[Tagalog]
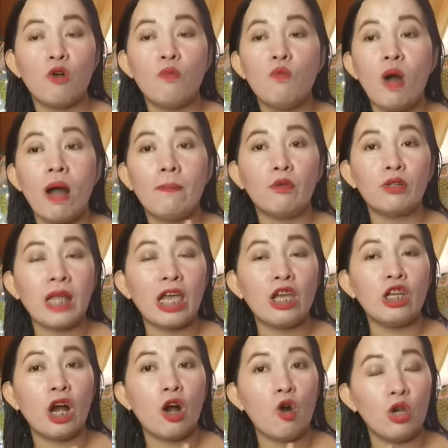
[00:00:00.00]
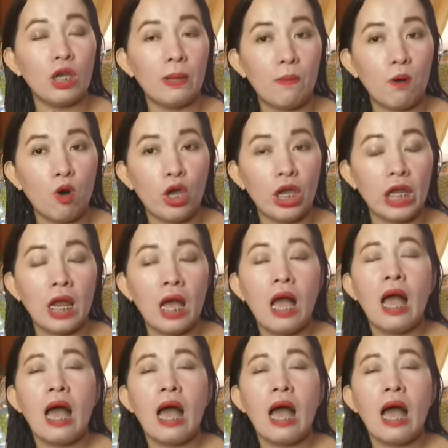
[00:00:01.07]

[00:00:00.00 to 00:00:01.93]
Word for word: Kumuha po tayo ng olive oil.